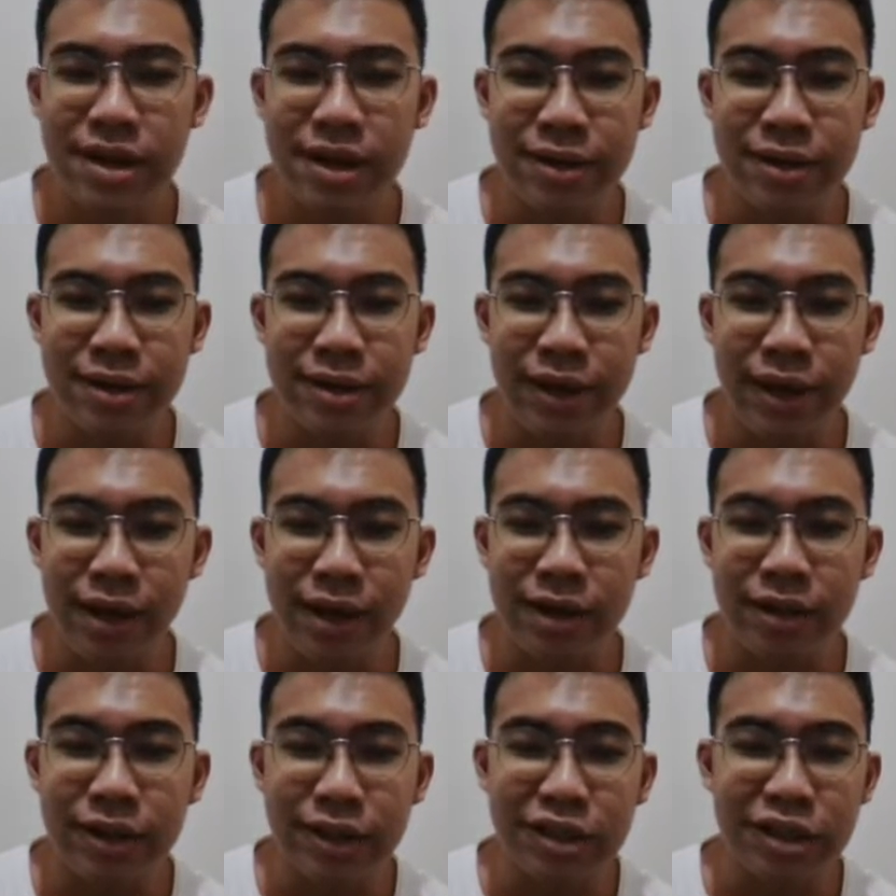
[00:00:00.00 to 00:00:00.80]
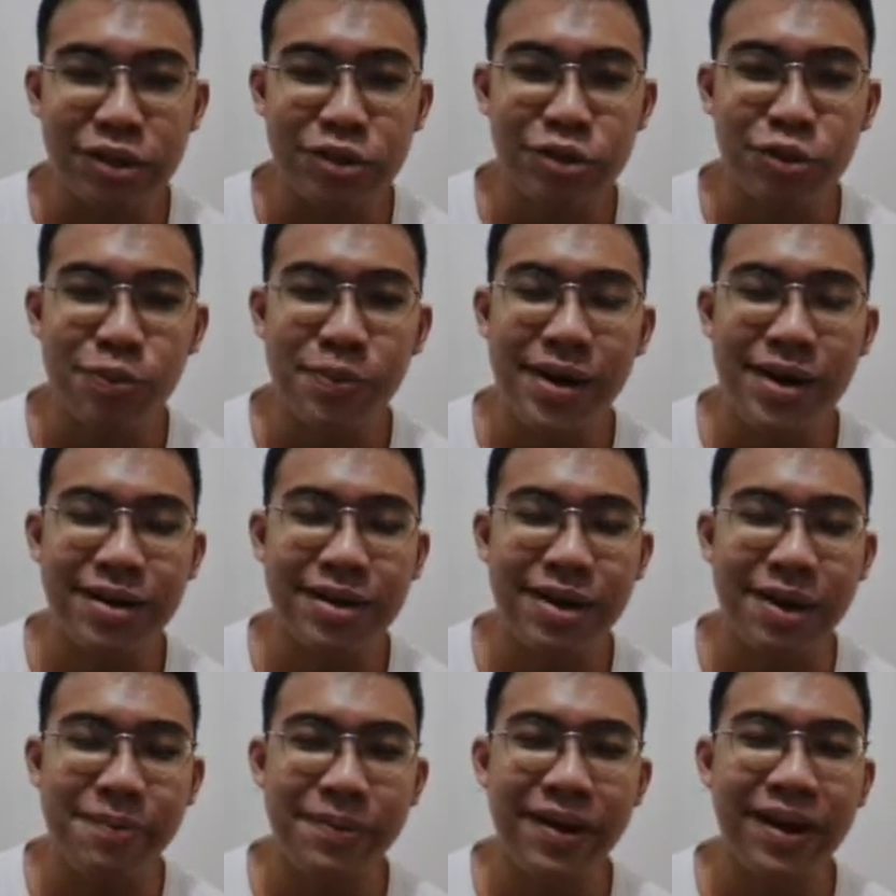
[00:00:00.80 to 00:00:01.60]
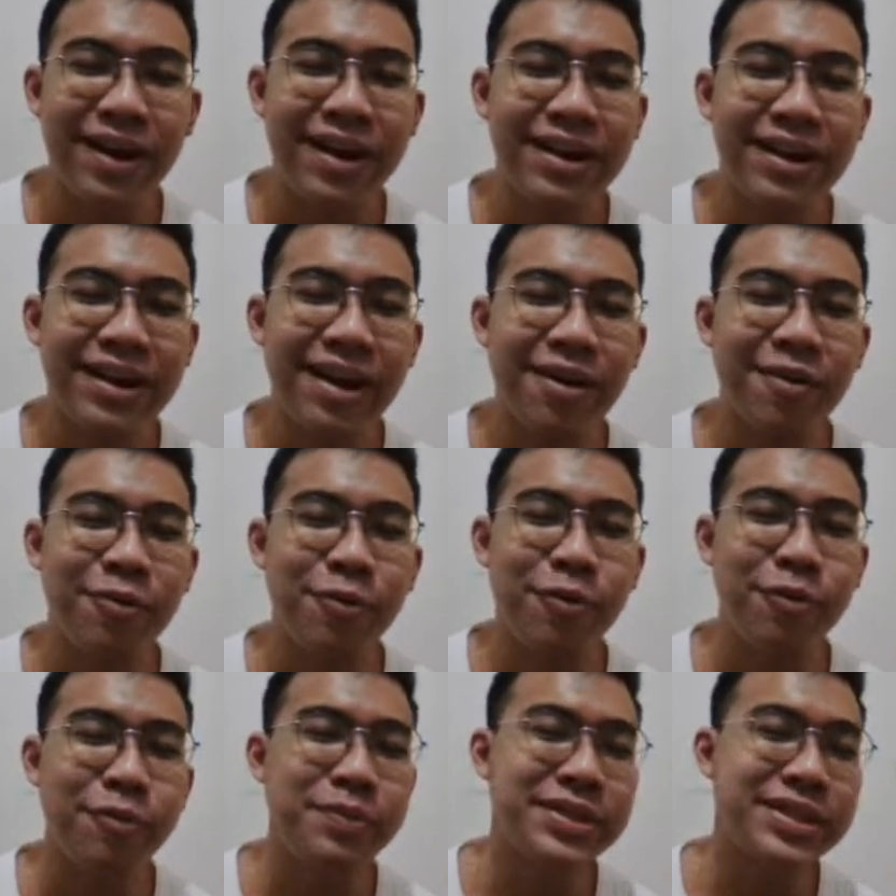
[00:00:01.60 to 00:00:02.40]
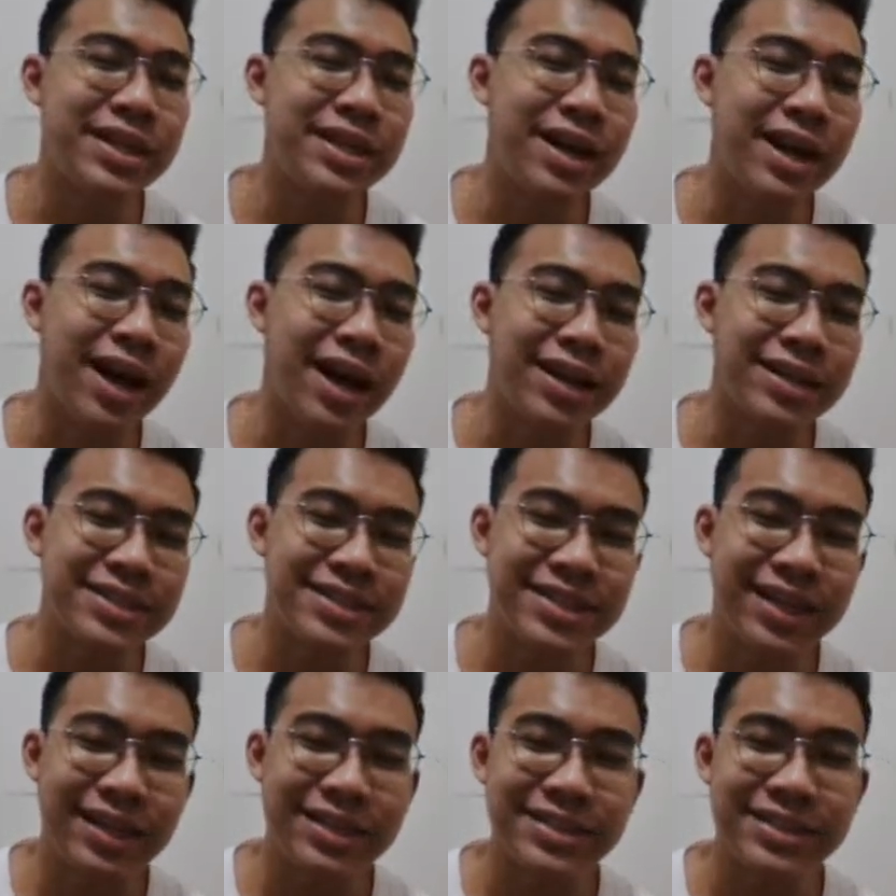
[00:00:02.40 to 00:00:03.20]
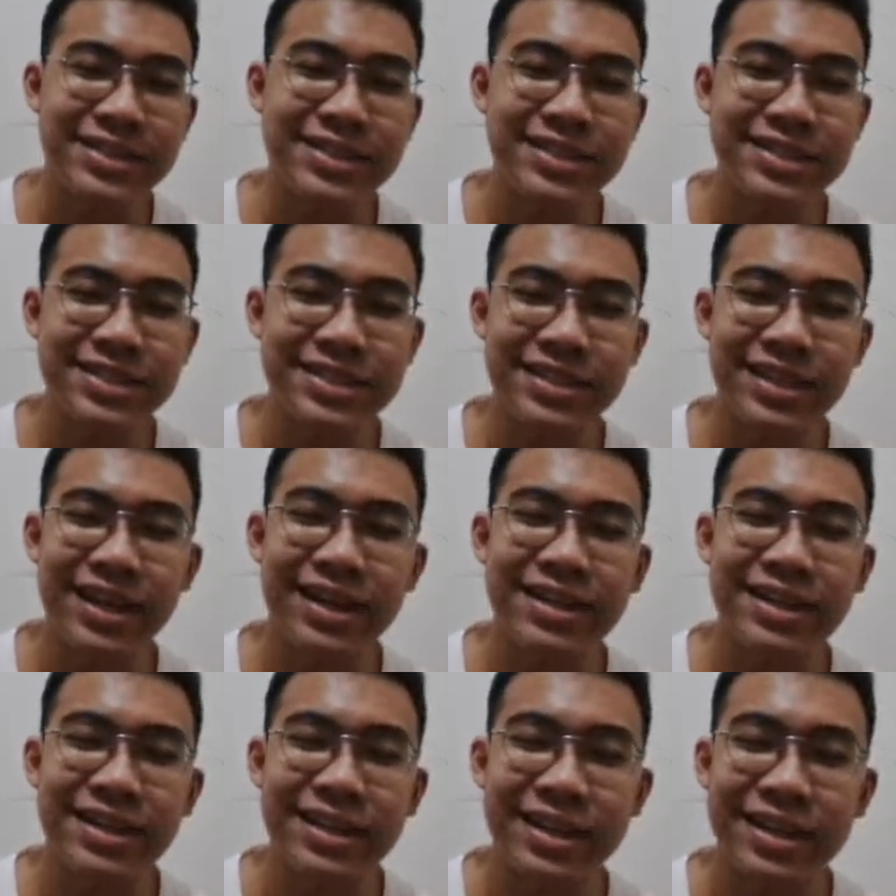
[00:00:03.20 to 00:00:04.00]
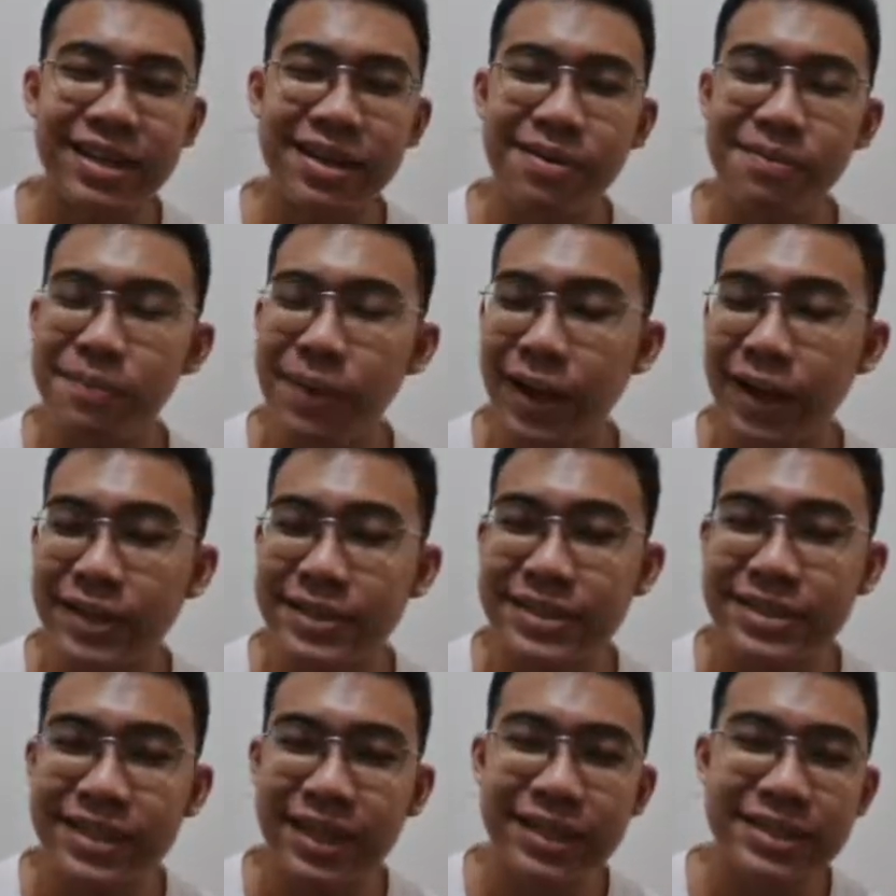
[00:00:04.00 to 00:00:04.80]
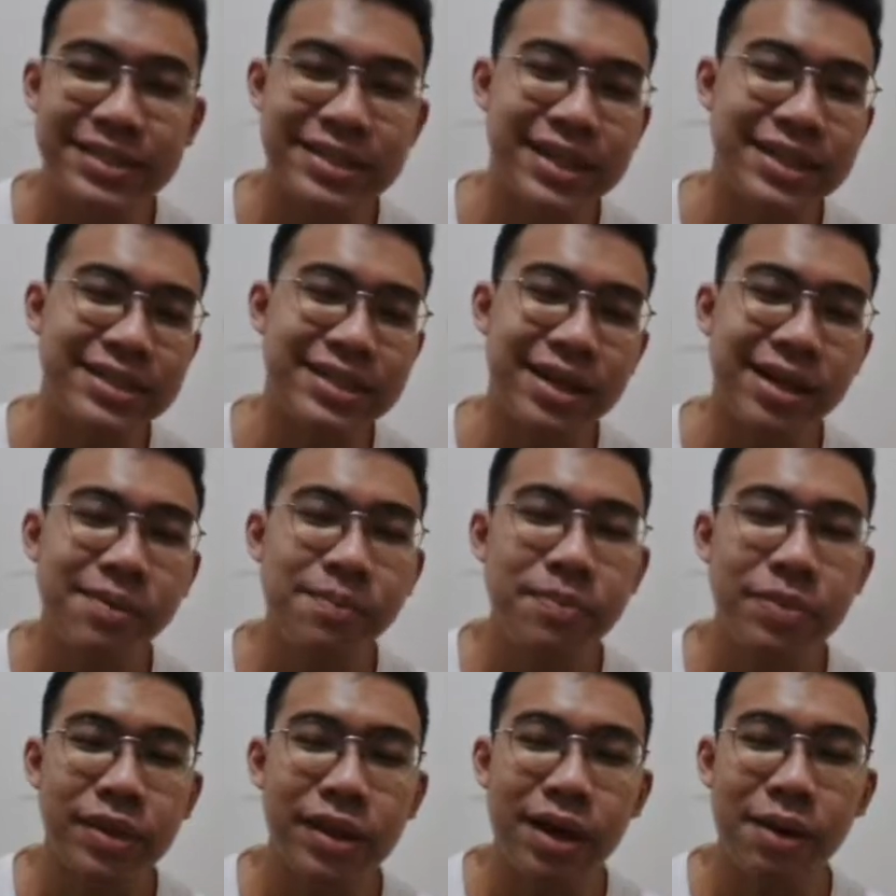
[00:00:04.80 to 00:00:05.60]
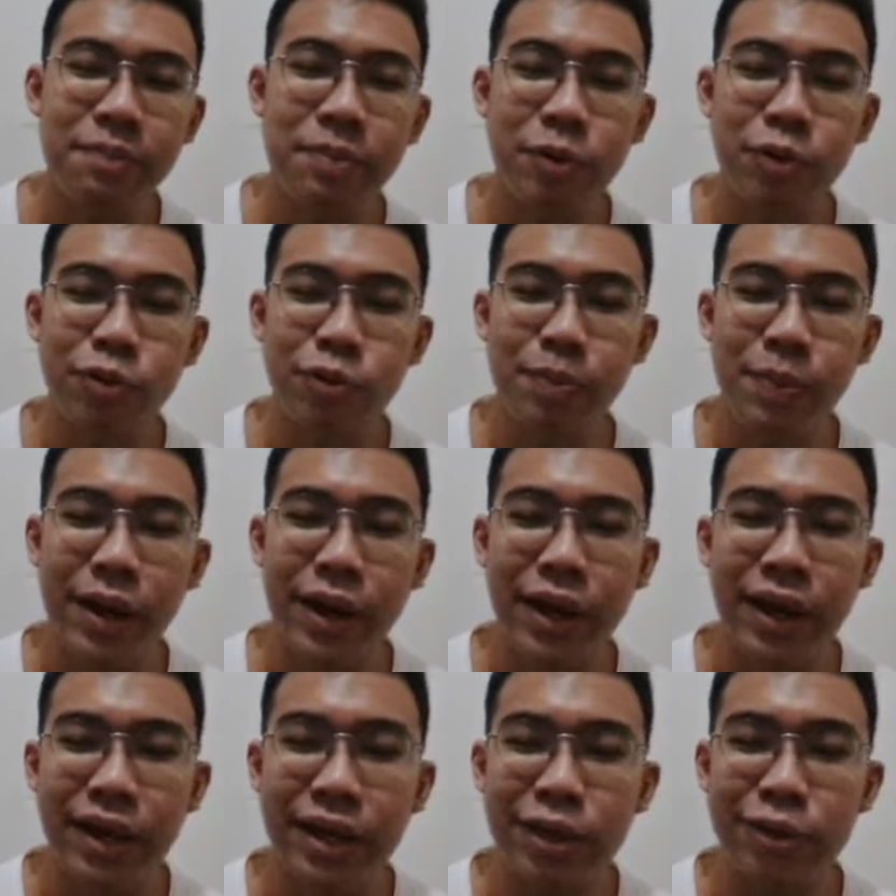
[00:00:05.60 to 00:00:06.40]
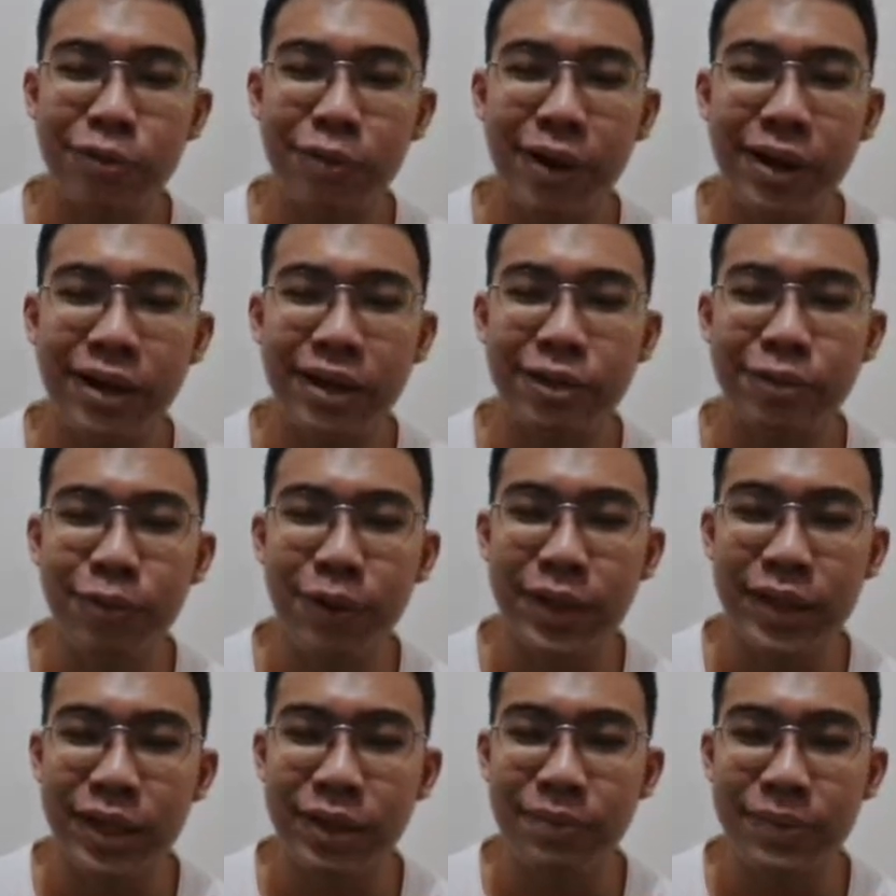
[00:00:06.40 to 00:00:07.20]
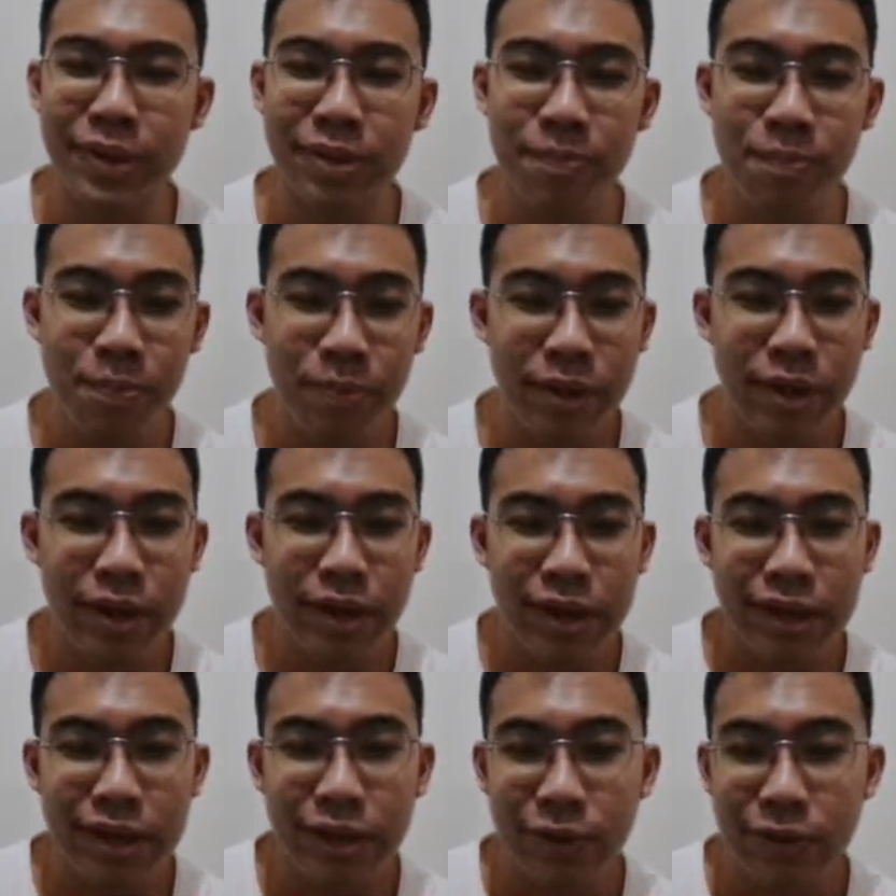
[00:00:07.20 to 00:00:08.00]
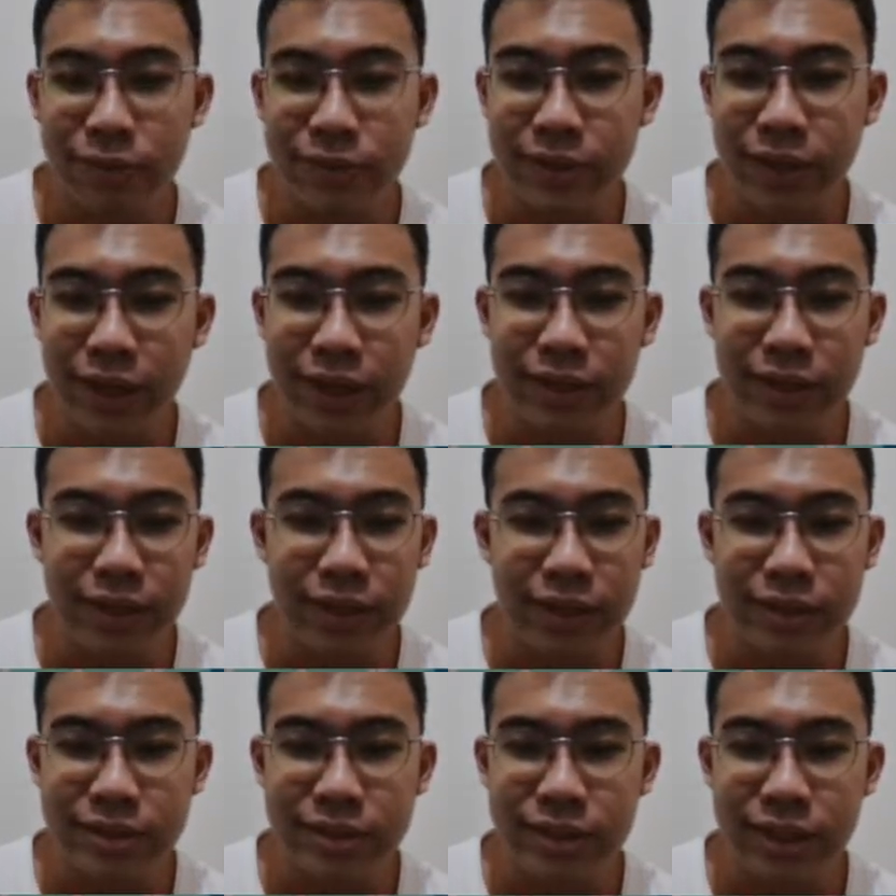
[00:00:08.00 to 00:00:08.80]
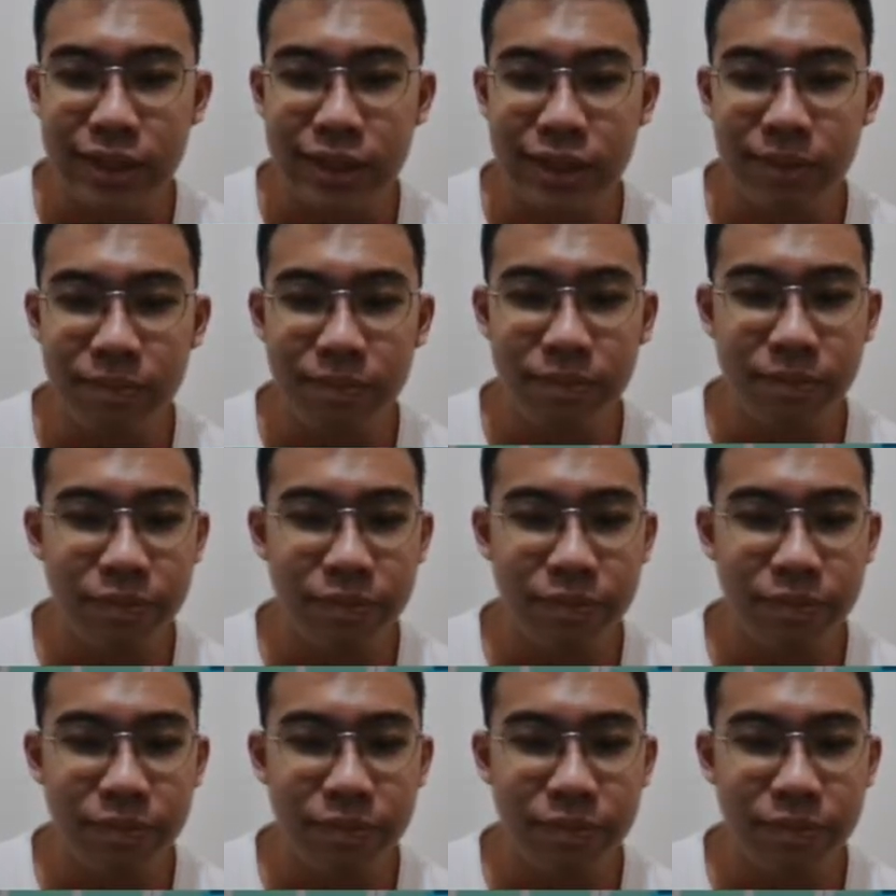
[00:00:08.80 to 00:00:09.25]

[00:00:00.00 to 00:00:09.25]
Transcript: dan ya kita coba apakah aku bisa dengan sense ya kita main sense aja nggak perlu pakai hitungan-hitungan ribet oke jadi